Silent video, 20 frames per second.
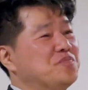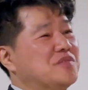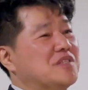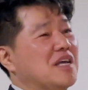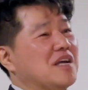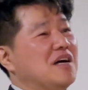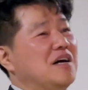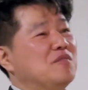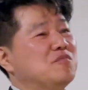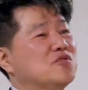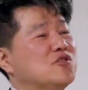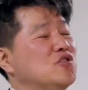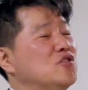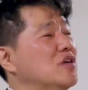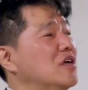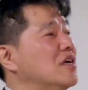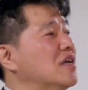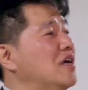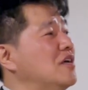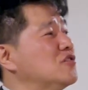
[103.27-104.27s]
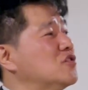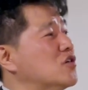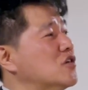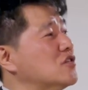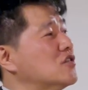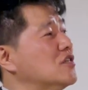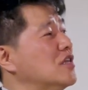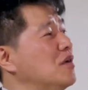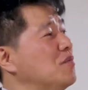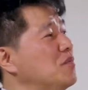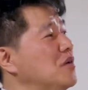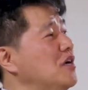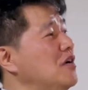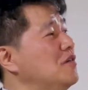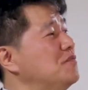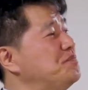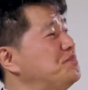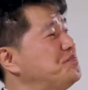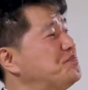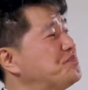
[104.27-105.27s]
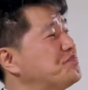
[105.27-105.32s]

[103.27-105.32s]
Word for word: 제가 무슨 얘기를 한 적이 있었냐면,